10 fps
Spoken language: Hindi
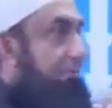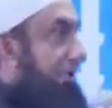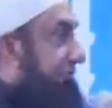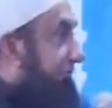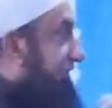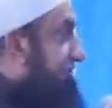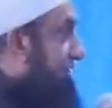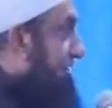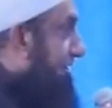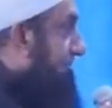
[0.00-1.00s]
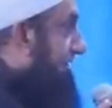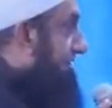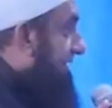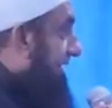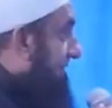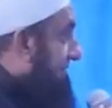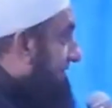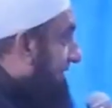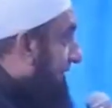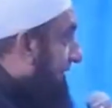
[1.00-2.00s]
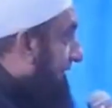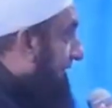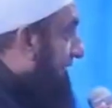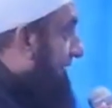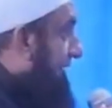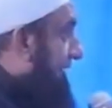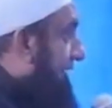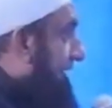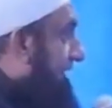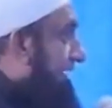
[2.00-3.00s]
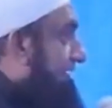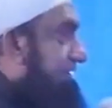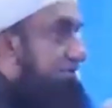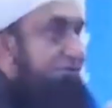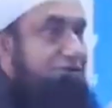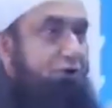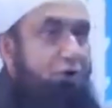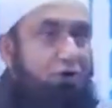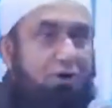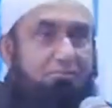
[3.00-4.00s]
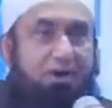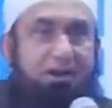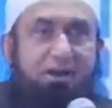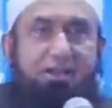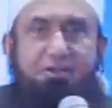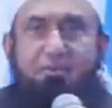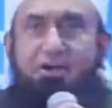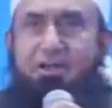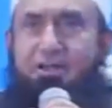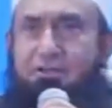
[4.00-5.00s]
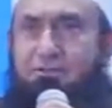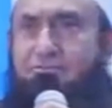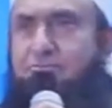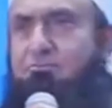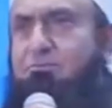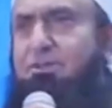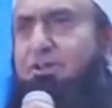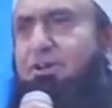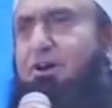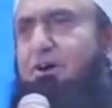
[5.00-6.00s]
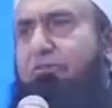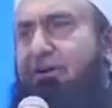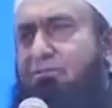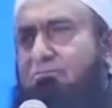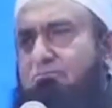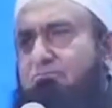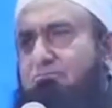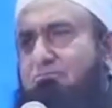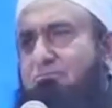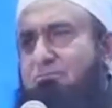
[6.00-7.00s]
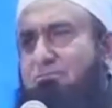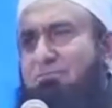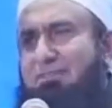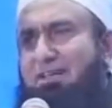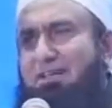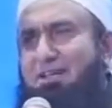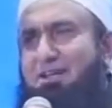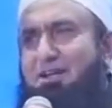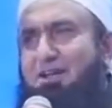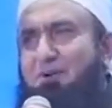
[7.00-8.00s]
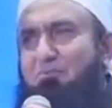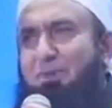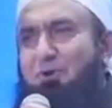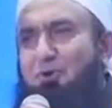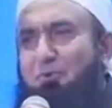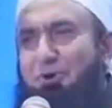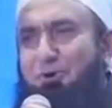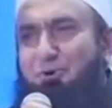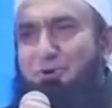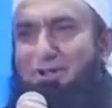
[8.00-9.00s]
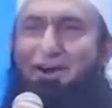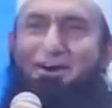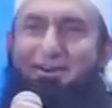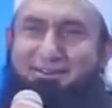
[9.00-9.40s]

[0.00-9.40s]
परफेक्शन कभी तलाश ना करना अल्लाह ने सौ नंबर नहीं मांगे इक्यावन एक नंबर ऊपर हो गया